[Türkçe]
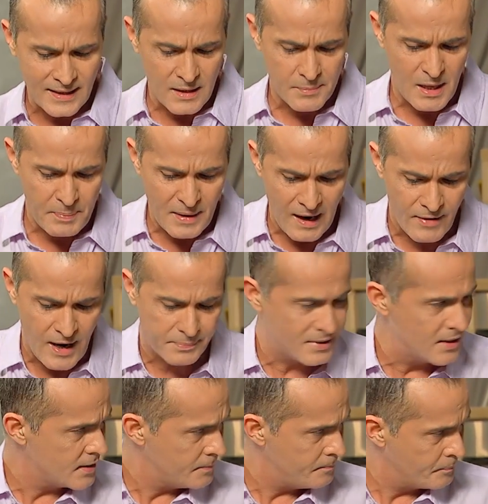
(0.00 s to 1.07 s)
yanında bir de pilav
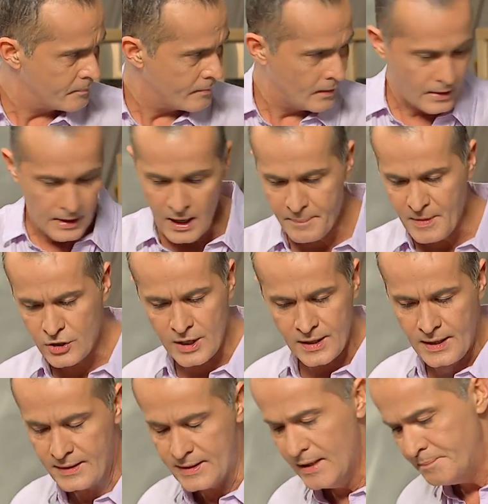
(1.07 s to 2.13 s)
yaptık. Arpa
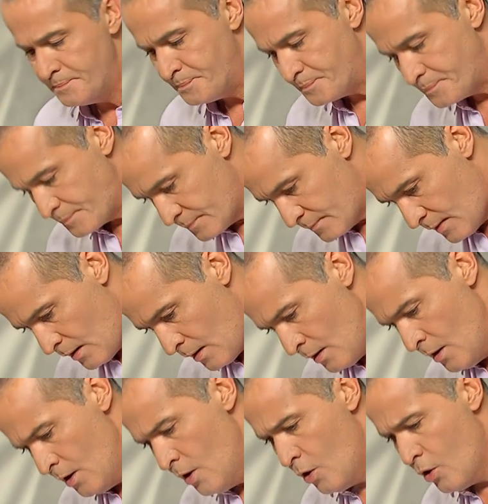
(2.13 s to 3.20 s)
şehriyeden.
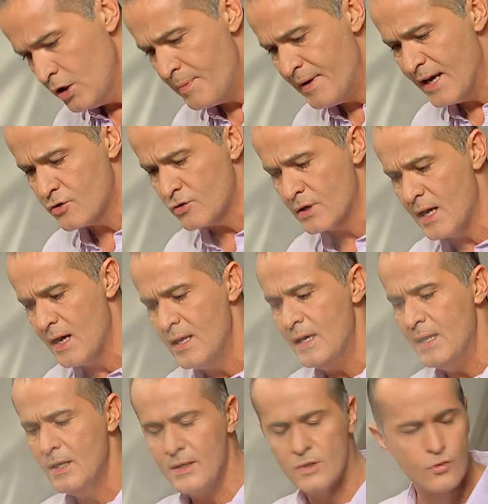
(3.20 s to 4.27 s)
O da biraz sonra
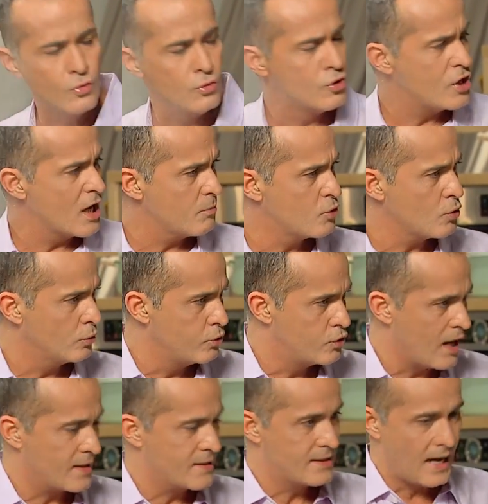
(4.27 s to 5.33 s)
suyunu çekmiş
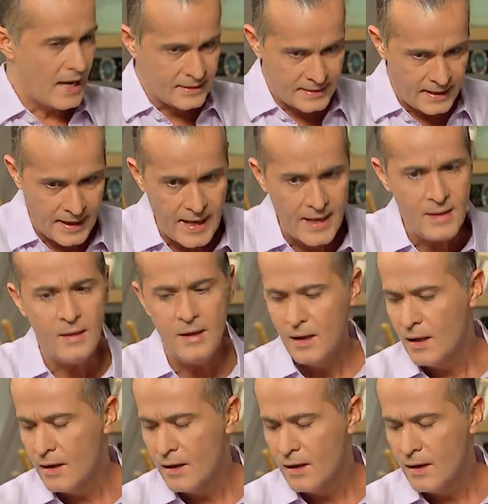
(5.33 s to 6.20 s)
olacak zaten.